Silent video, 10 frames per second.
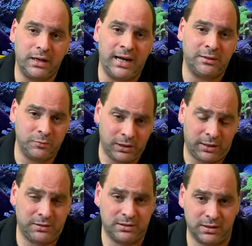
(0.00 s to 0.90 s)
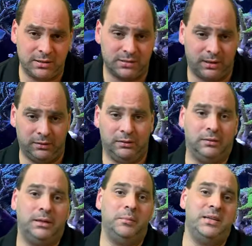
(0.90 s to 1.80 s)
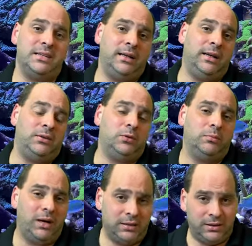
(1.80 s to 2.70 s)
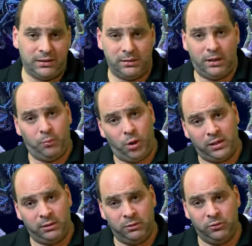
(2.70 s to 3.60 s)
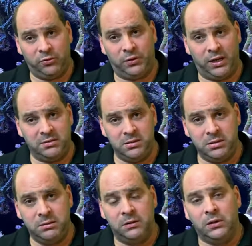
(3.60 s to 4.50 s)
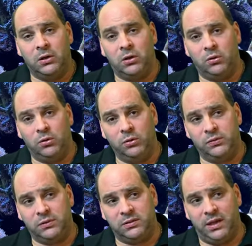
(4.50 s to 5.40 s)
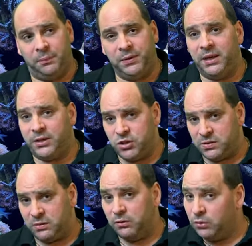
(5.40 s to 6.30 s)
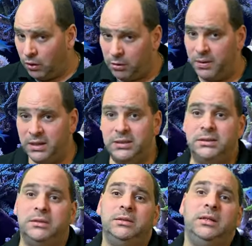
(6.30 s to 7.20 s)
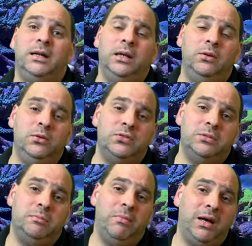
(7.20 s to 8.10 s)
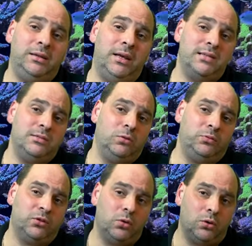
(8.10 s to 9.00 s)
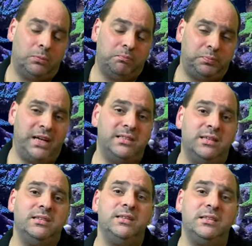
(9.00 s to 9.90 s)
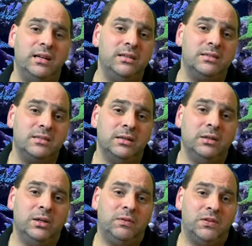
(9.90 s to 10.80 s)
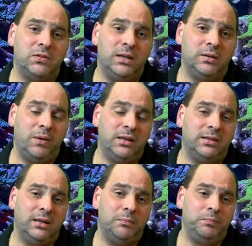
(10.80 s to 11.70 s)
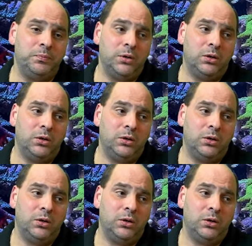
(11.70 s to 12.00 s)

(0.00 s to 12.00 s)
hatten, hatte ich das dann gemäß Anleitung gemacht, nach der Laboranalyse von ATI. Und habe dann anschließend nochmal eine Analyse machen lassen, um zu gucken, passt das jetzt alles, was wir da gemacht haben.